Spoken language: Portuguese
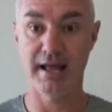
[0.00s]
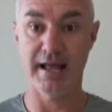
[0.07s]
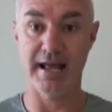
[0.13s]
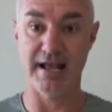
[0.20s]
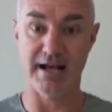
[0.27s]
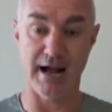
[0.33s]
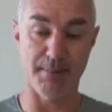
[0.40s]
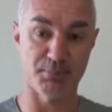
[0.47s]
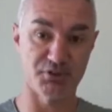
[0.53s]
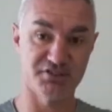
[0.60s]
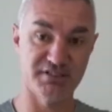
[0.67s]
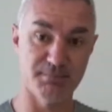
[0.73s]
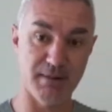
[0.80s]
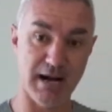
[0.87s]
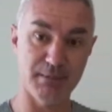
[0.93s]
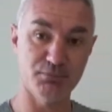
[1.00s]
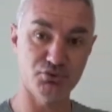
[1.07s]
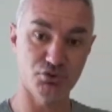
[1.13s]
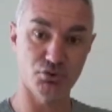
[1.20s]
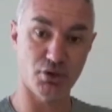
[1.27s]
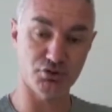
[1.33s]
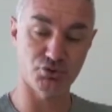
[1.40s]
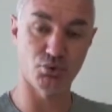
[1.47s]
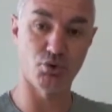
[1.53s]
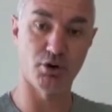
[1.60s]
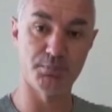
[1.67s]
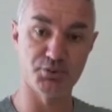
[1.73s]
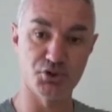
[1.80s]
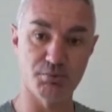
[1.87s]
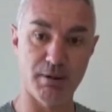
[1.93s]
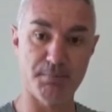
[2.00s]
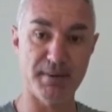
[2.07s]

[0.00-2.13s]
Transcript: é aproximarmos o nosso corpo de uma